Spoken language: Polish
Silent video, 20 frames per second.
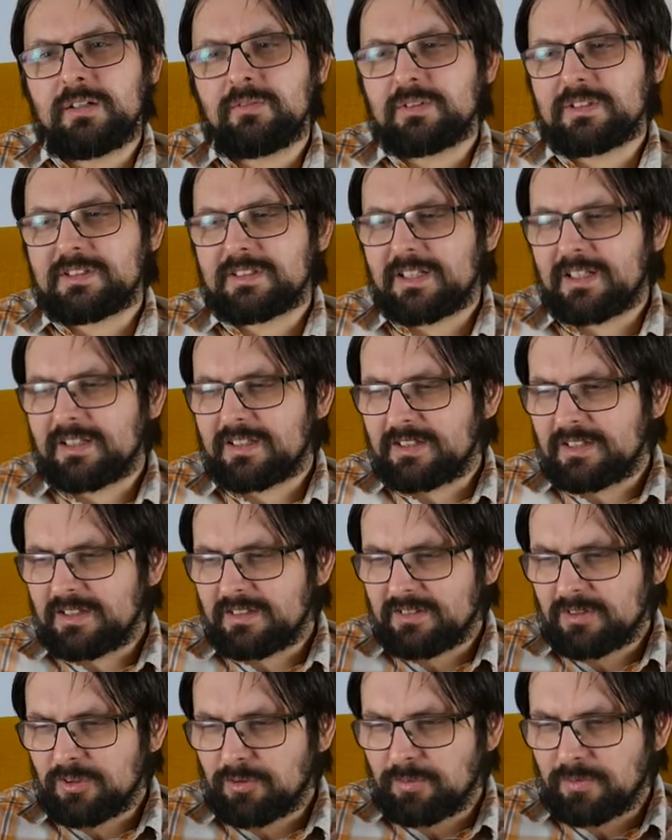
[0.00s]
Więc nawet nie
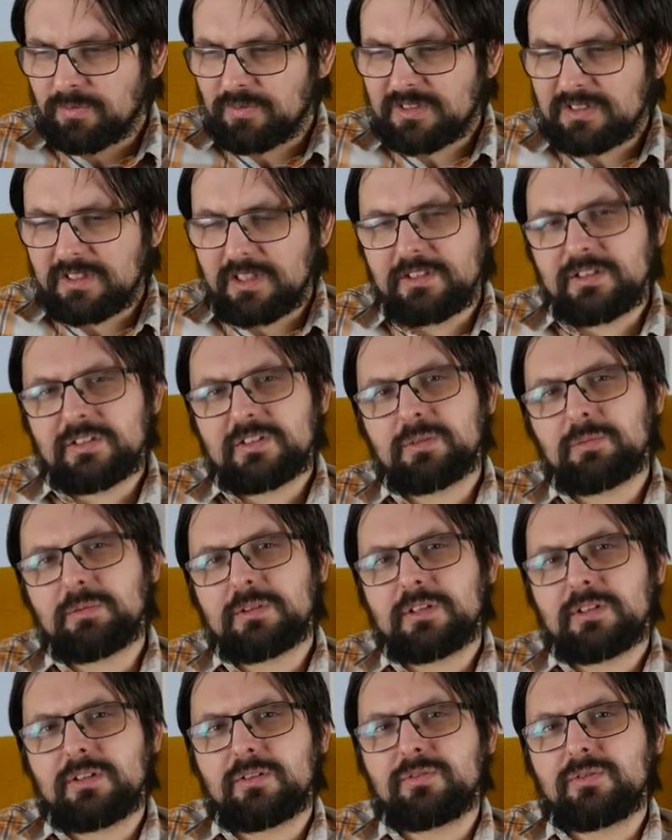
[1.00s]
jesteśmy w stanie sobie
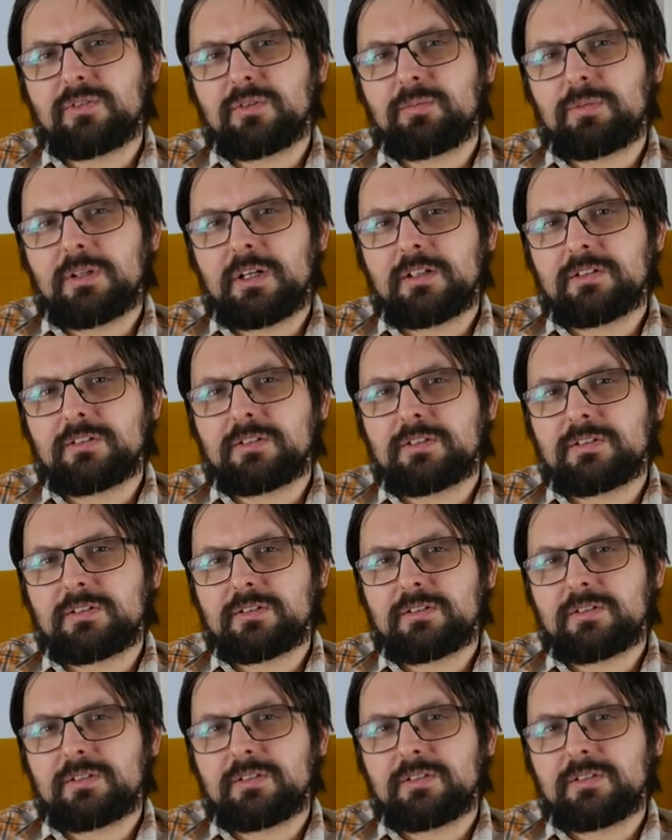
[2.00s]
tego wyobrazić.